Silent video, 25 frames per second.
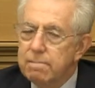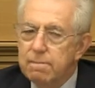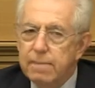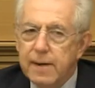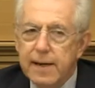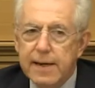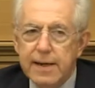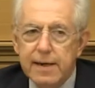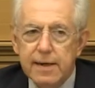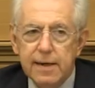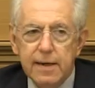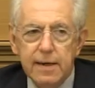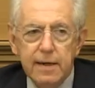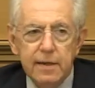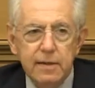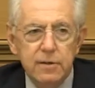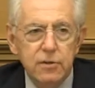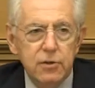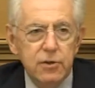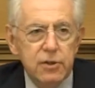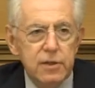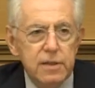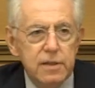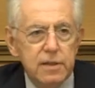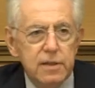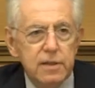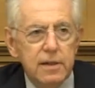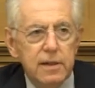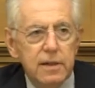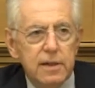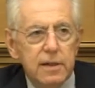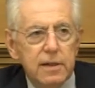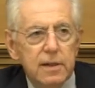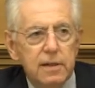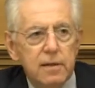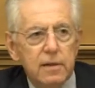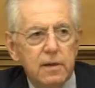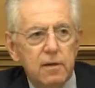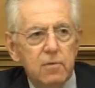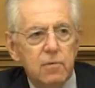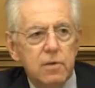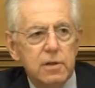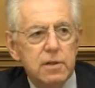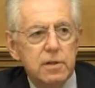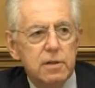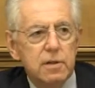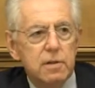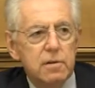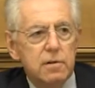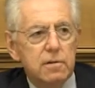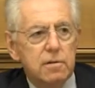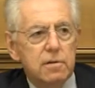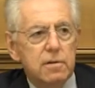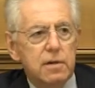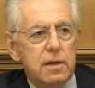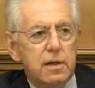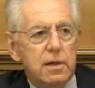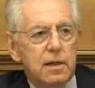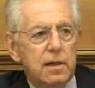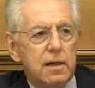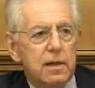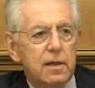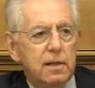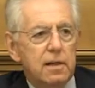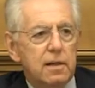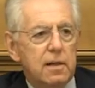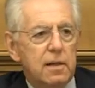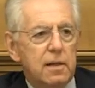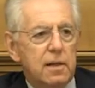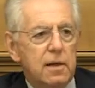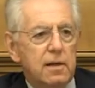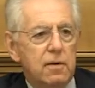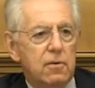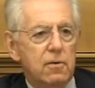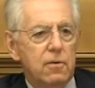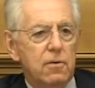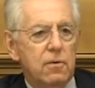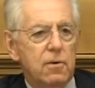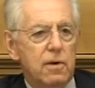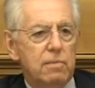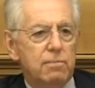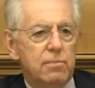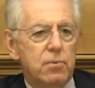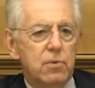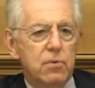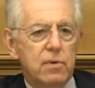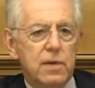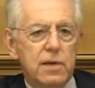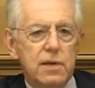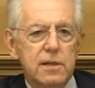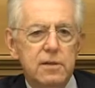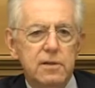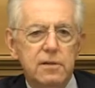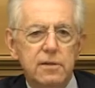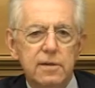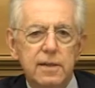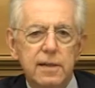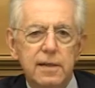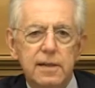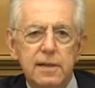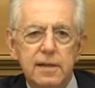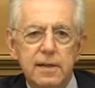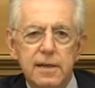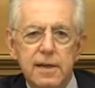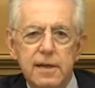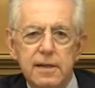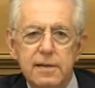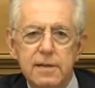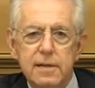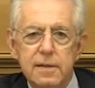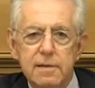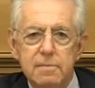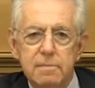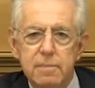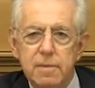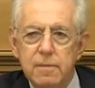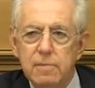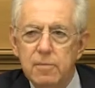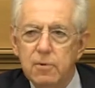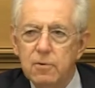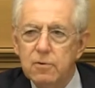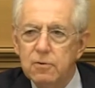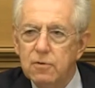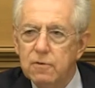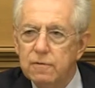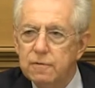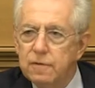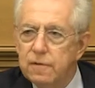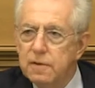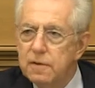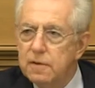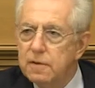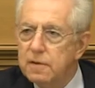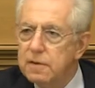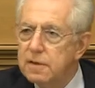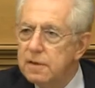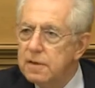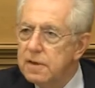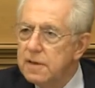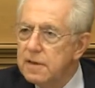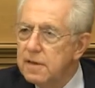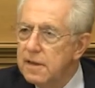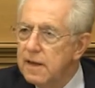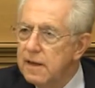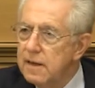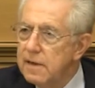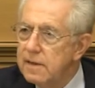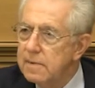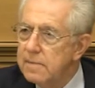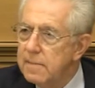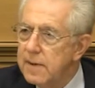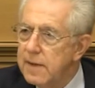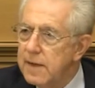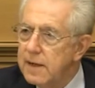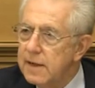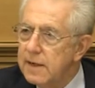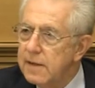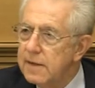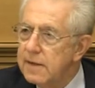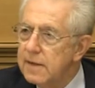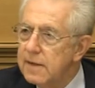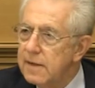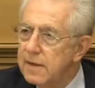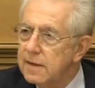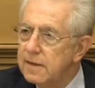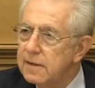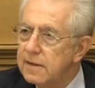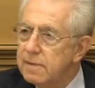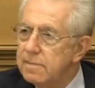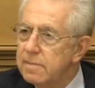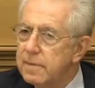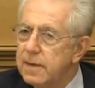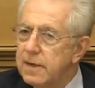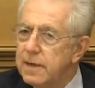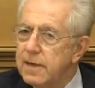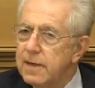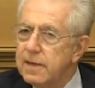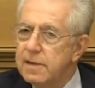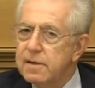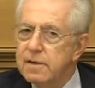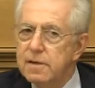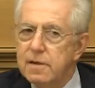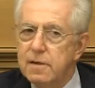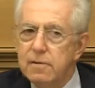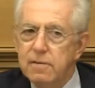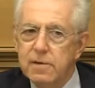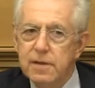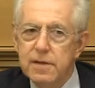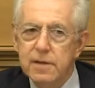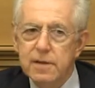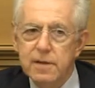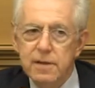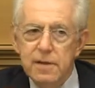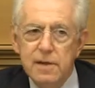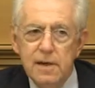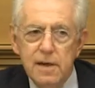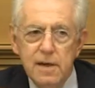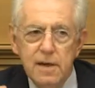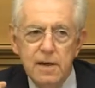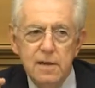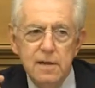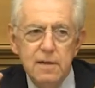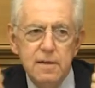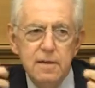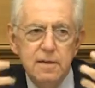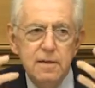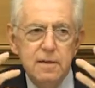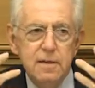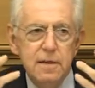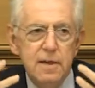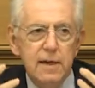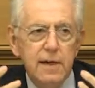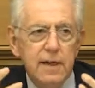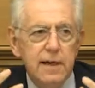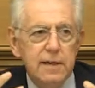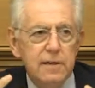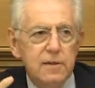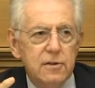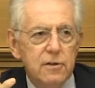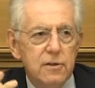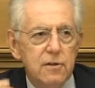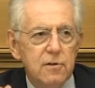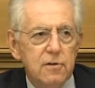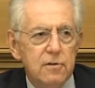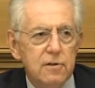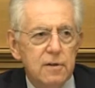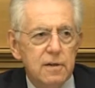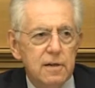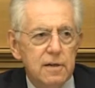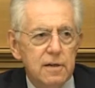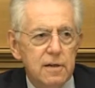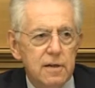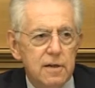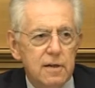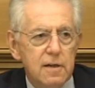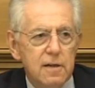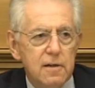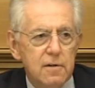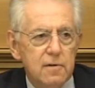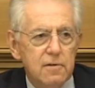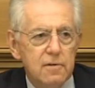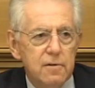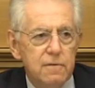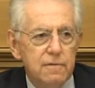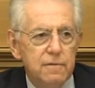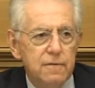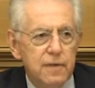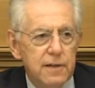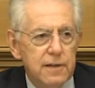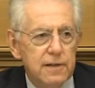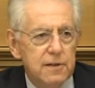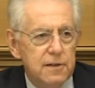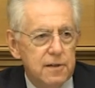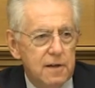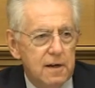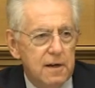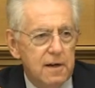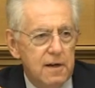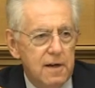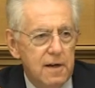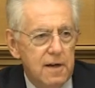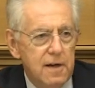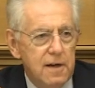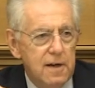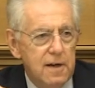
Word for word: paracalcistica di questioni che attengono a più nazionalità è sempre molto forte in Italia ma anche negli altri paesi, quindi si cacci lo straniero, si faccia